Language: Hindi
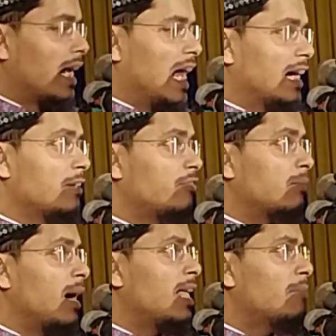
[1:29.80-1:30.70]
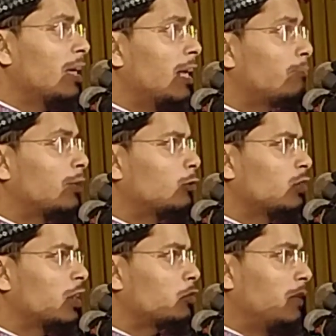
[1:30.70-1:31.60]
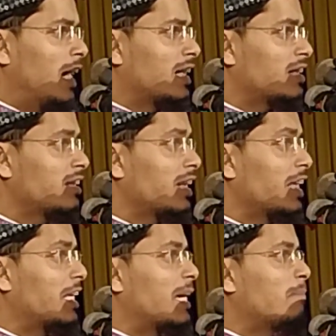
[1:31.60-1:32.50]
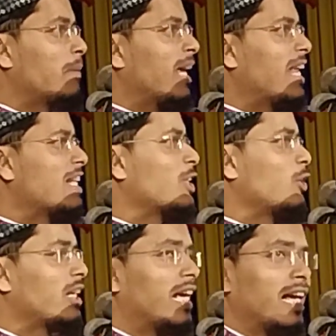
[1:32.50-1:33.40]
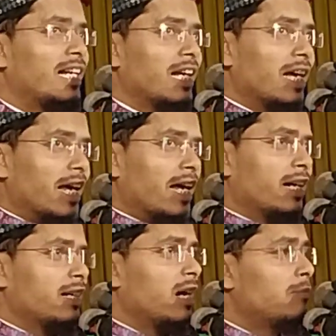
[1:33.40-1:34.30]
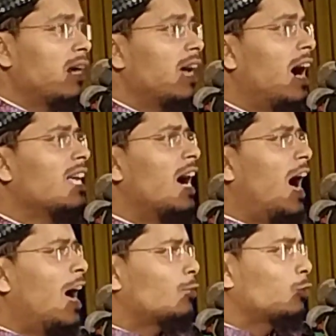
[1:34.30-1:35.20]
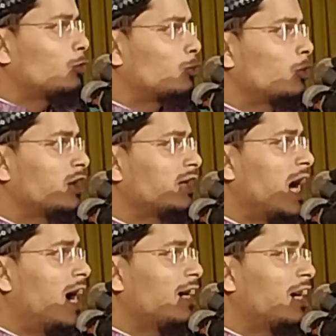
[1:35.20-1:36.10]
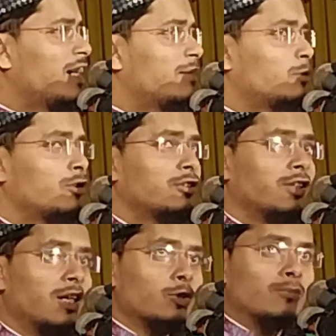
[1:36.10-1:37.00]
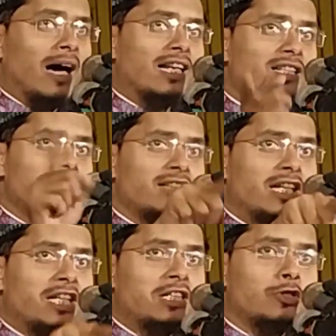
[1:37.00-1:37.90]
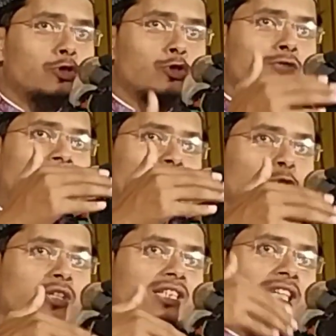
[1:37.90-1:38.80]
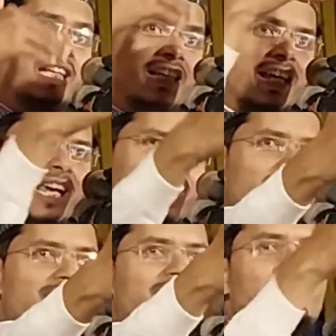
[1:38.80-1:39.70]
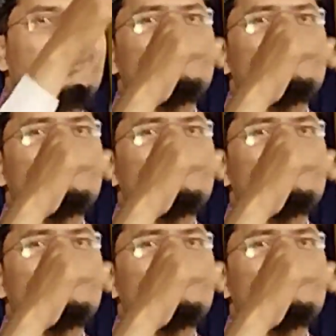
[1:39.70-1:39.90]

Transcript: अल्लाह ने फरमाया मेरे बंदो ये तुम्हारी जिंदगी का पहला दौर है इन नमल हयात दुनिया लयबुन तुम्हारी जिंदगी की शुरुआत होती है खेल से